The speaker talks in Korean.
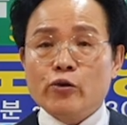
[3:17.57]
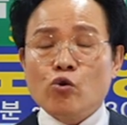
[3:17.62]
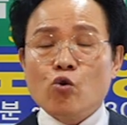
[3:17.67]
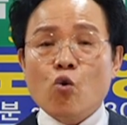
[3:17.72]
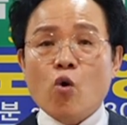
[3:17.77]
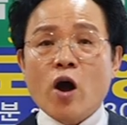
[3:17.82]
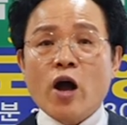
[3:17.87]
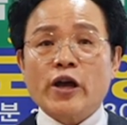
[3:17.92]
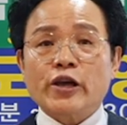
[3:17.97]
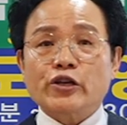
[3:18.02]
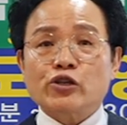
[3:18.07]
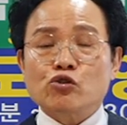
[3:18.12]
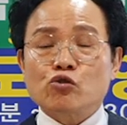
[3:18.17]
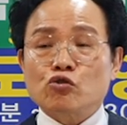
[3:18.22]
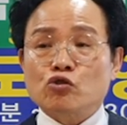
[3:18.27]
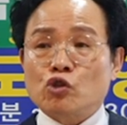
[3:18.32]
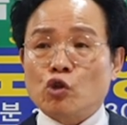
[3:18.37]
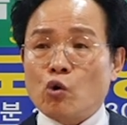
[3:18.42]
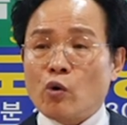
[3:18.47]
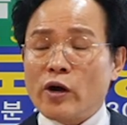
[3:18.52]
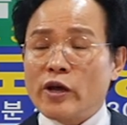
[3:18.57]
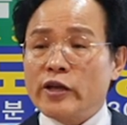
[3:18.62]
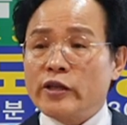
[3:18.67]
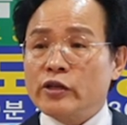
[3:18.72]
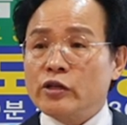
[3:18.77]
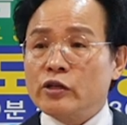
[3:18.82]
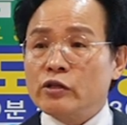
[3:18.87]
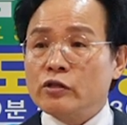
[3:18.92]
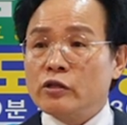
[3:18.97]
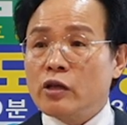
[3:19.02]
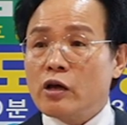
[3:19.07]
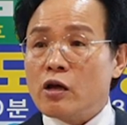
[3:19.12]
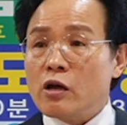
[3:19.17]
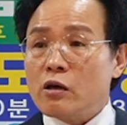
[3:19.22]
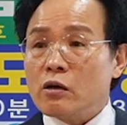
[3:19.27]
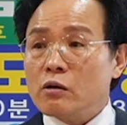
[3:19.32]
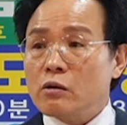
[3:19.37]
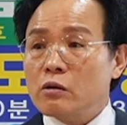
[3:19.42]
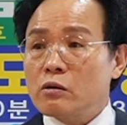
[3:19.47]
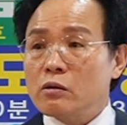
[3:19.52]
요한계시록 들어와야
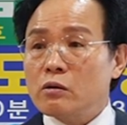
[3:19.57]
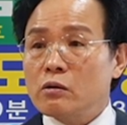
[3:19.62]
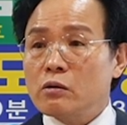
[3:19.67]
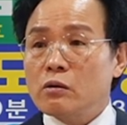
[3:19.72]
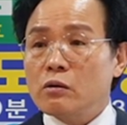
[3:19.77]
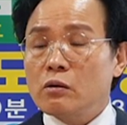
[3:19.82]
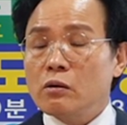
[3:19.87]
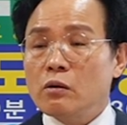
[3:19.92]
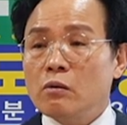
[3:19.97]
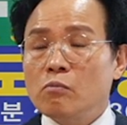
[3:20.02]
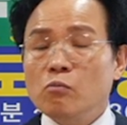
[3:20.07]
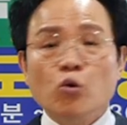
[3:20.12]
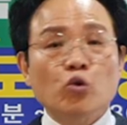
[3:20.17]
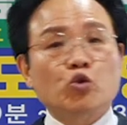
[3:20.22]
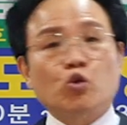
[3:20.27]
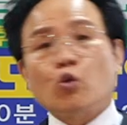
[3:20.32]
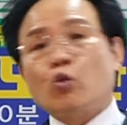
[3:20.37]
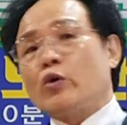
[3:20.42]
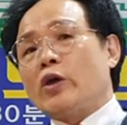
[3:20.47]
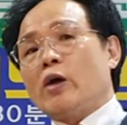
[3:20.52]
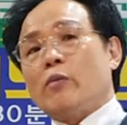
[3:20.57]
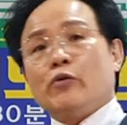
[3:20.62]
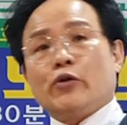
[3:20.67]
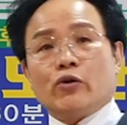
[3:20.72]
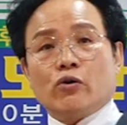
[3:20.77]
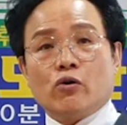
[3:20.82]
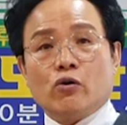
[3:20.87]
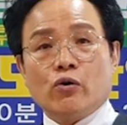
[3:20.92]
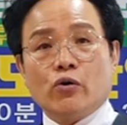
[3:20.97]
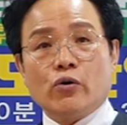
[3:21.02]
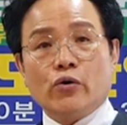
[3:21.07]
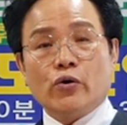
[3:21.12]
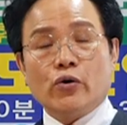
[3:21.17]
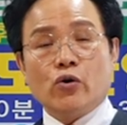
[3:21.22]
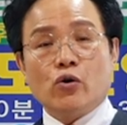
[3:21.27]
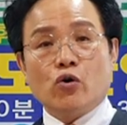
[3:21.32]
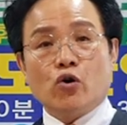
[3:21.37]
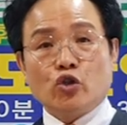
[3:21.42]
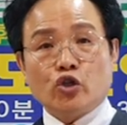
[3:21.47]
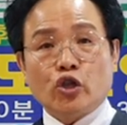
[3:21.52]
되는데 못 들어오게 해버려.
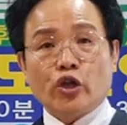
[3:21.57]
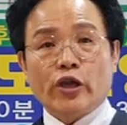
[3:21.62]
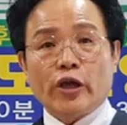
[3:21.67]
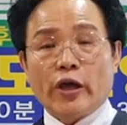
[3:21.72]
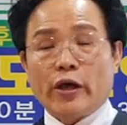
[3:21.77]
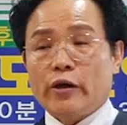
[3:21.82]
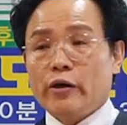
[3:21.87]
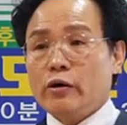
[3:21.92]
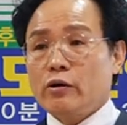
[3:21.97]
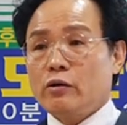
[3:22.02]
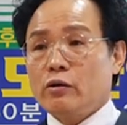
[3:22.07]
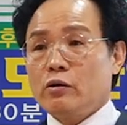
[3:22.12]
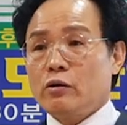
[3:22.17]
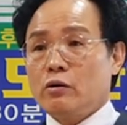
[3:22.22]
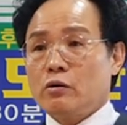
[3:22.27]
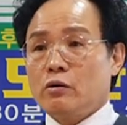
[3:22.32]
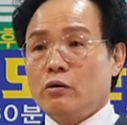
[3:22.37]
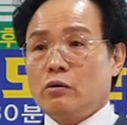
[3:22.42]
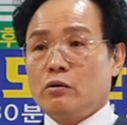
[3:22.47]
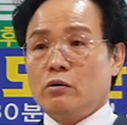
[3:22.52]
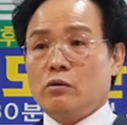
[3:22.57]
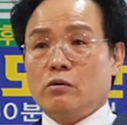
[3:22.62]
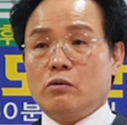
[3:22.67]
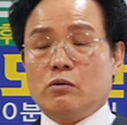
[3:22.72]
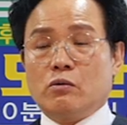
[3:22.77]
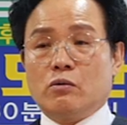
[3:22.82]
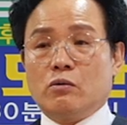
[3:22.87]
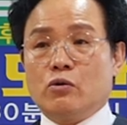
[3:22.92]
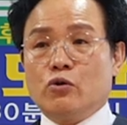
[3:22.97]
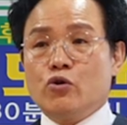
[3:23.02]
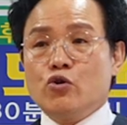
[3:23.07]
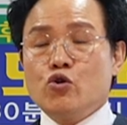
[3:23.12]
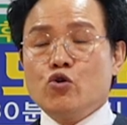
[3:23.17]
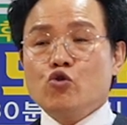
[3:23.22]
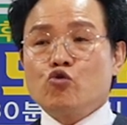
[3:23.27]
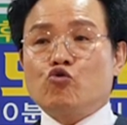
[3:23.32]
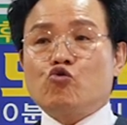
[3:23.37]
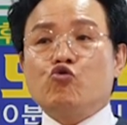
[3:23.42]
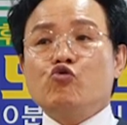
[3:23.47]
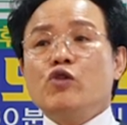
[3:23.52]
어떻게?
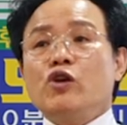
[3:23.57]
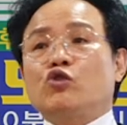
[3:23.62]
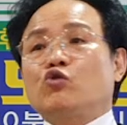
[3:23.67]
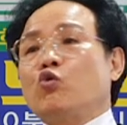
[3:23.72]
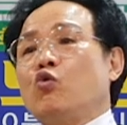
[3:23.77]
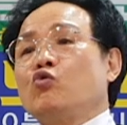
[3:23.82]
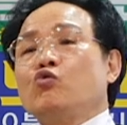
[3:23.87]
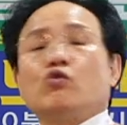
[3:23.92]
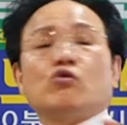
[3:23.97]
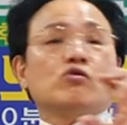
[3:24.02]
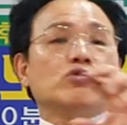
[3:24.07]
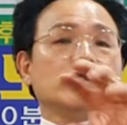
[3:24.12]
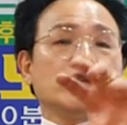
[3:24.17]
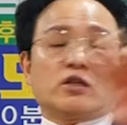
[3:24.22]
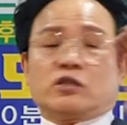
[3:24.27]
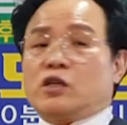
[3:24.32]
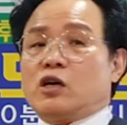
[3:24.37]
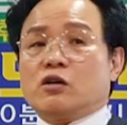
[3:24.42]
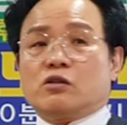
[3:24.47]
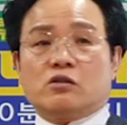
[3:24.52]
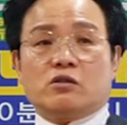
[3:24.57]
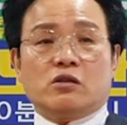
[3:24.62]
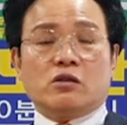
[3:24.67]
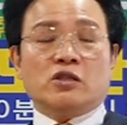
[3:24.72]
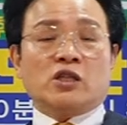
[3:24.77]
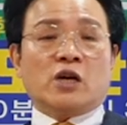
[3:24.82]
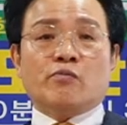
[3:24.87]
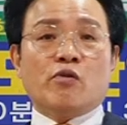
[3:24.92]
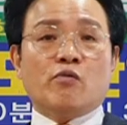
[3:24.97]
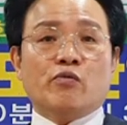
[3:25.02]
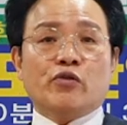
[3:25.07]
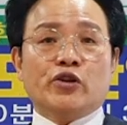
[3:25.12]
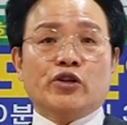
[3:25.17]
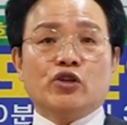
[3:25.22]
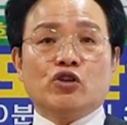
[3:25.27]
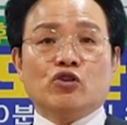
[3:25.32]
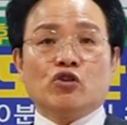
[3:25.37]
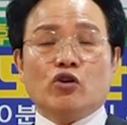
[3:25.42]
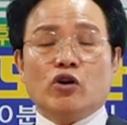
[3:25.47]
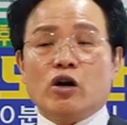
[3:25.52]
주의 종들을 그냥 다
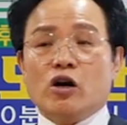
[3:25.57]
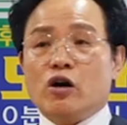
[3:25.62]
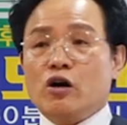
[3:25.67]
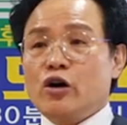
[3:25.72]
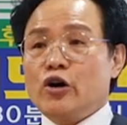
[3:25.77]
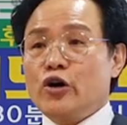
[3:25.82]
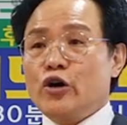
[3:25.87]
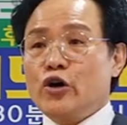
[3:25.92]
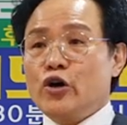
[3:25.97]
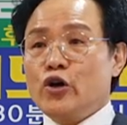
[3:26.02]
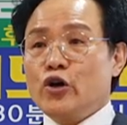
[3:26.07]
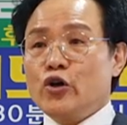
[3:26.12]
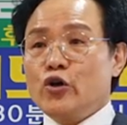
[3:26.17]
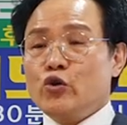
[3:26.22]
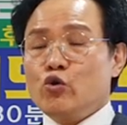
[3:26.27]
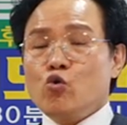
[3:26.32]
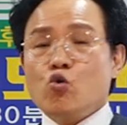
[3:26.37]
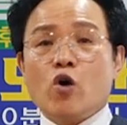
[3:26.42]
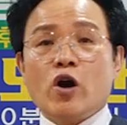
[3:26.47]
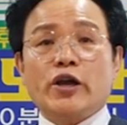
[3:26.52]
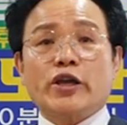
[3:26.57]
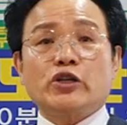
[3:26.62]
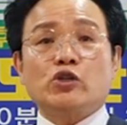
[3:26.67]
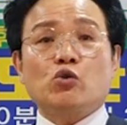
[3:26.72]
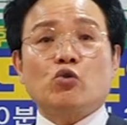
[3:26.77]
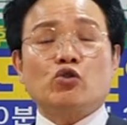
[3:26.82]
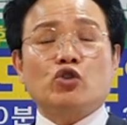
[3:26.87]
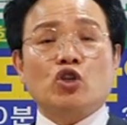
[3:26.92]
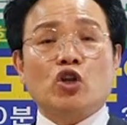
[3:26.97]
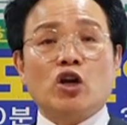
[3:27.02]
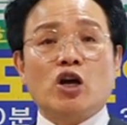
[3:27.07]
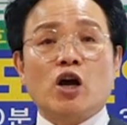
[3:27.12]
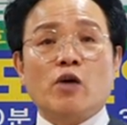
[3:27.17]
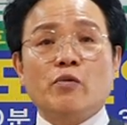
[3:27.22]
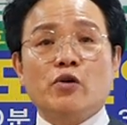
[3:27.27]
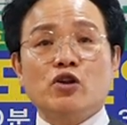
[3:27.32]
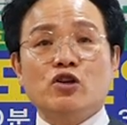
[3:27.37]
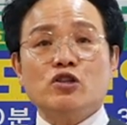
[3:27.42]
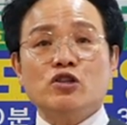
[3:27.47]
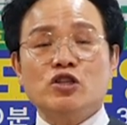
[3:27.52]
잡아버리는 거야. 요한계시록
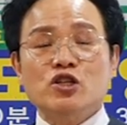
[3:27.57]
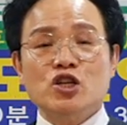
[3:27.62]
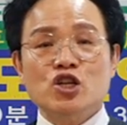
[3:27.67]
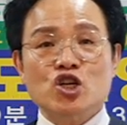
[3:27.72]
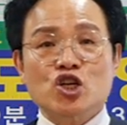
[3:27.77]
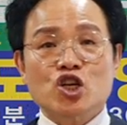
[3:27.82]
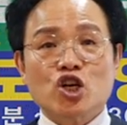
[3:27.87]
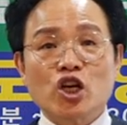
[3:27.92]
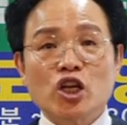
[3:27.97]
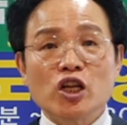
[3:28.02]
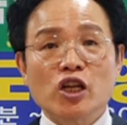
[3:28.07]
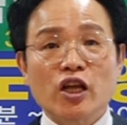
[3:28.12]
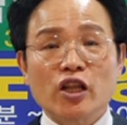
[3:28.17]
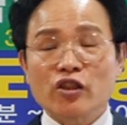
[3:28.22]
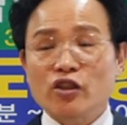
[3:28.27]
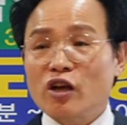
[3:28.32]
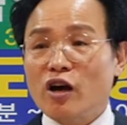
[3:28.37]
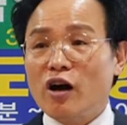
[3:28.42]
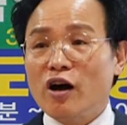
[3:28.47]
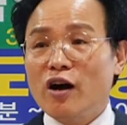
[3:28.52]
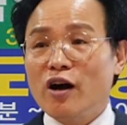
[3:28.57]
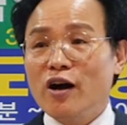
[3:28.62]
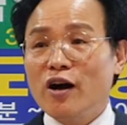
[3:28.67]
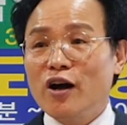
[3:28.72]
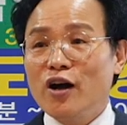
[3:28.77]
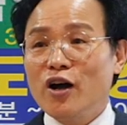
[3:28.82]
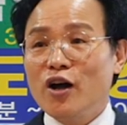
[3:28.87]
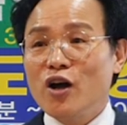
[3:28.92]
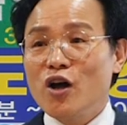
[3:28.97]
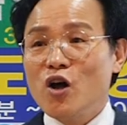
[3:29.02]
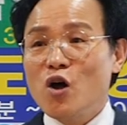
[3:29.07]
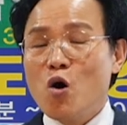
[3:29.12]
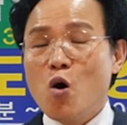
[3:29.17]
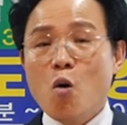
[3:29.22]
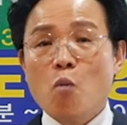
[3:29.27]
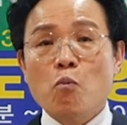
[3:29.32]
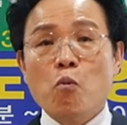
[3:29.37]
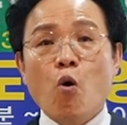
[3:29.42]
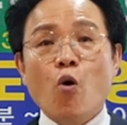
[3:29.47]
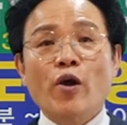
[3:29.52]
들어가면은 큰일 난다.
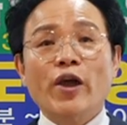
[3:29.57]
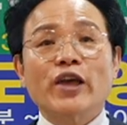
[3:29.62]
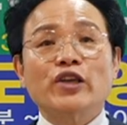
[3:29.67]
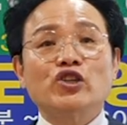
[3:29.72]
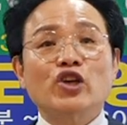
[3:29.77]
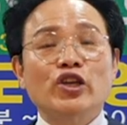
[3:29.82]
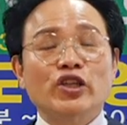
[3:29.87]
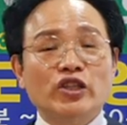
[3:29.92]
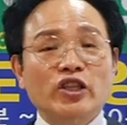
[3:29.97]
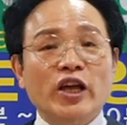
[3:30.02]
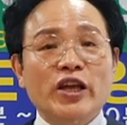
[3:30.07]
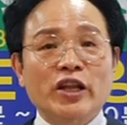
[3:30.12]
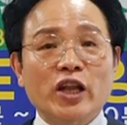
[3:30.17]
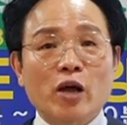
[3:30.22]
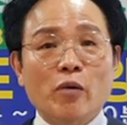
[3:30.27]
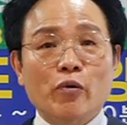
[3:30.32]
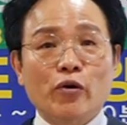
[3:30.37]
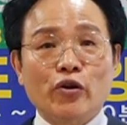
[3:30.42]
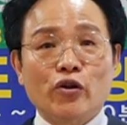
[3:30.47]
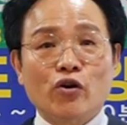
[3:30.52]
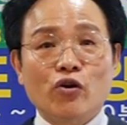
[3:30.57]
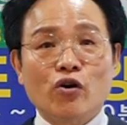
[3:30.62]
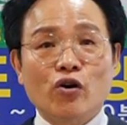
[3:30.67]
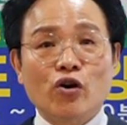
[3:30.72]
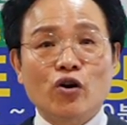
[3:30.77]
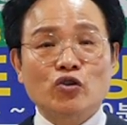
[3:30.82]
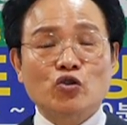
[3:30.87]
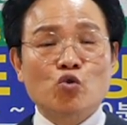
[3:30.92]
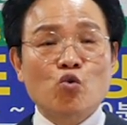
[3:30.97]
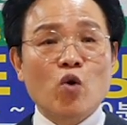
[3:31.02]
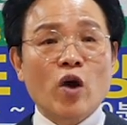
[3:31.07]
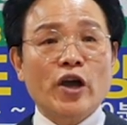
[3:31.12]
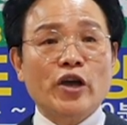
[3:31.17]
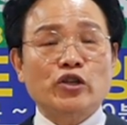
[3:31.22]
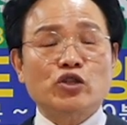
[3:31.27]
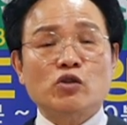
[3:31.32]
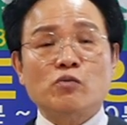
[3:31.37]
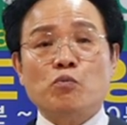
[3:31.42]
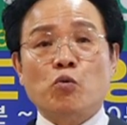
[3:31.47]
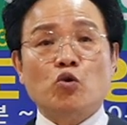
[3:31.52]
봉해져 있다 이래 버려.
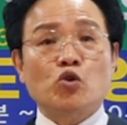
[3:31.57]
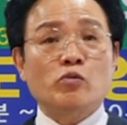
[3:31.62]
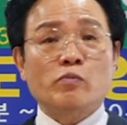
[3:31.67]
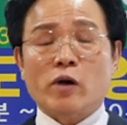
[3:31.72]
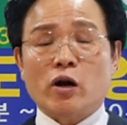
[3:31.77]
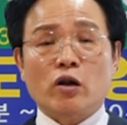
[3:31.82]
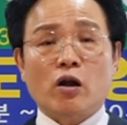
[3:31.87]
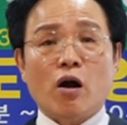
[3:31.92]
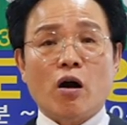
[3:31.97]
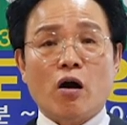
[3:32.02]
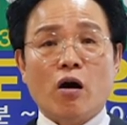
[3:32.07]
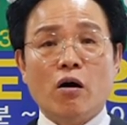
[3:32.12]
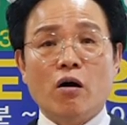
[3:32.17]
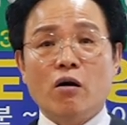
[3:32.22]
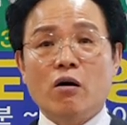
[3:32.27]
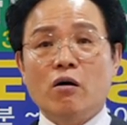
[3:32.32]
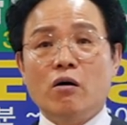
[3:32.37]
요한계시록 보지 마라.